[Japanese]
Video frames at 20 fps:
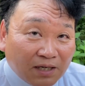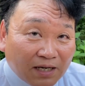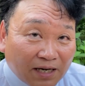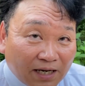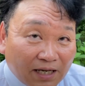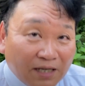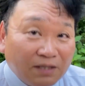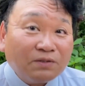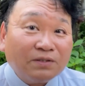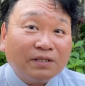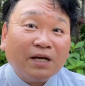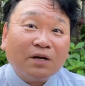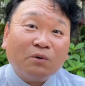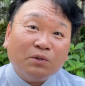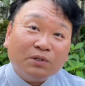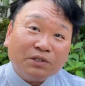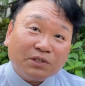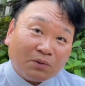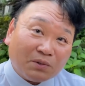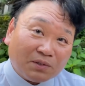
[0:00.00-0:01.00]
早く結
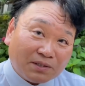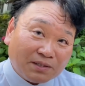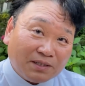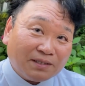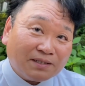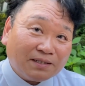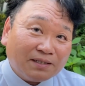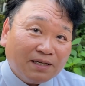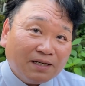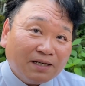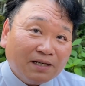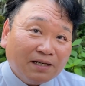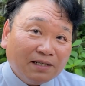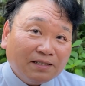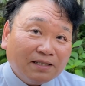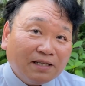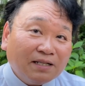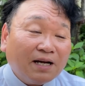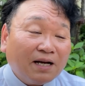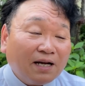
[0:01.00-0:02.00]
婚してほしいんですよ
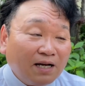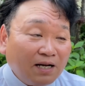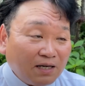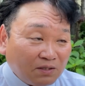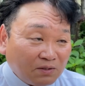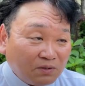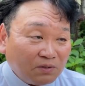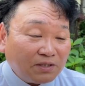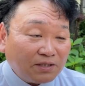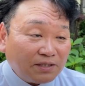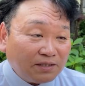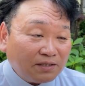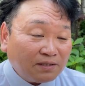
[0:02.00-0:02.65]
で早く